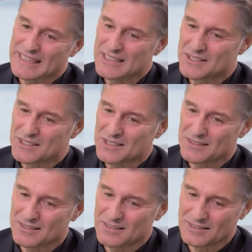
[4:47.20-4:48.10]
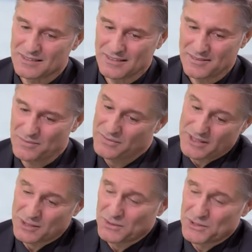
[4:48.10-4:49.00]
kendisini
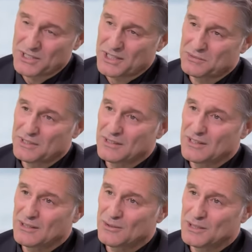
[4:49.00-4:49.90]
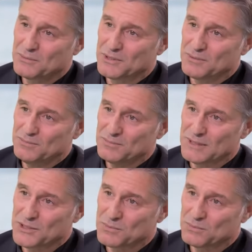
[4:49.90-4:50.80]
tanıma şerefine nail olamadım.
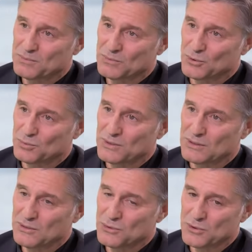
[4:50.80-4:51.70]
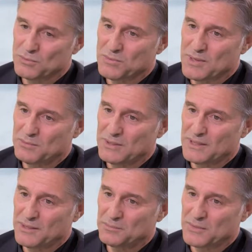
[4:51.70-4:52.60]
Yaşım tutmadı. Çünkü babam
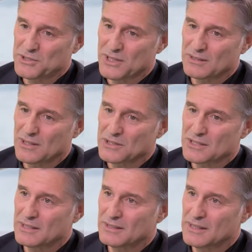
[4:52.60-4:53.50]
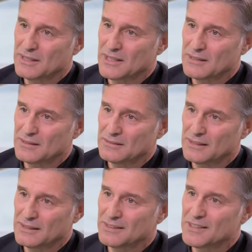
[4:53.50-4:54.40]
bile 5-6 yaşlarındayken
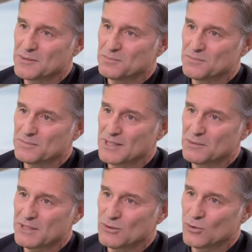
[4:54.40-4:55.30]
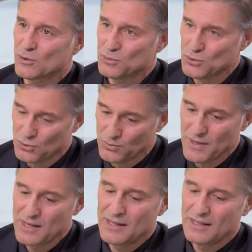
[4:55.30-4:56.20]
e, dedem hmm, rahmetli olmuş. Önemli.
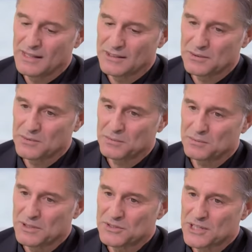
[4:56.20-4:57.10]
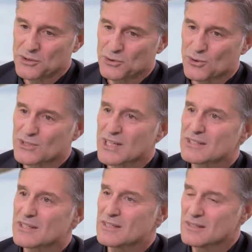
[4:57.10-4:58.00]
E tabii
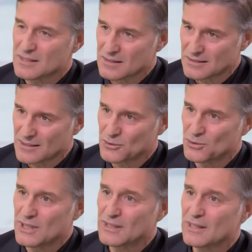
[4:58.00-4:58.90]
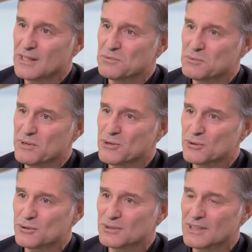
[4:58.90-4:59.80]
1898 yılında dünyaya gelmiş
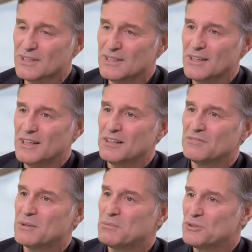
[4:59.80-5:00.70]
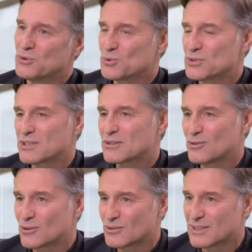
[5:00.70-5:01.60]
Beyoğlu'nda ve
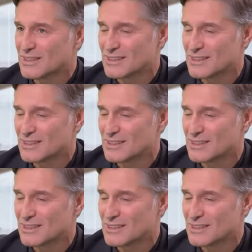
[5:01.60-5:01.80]
1944'te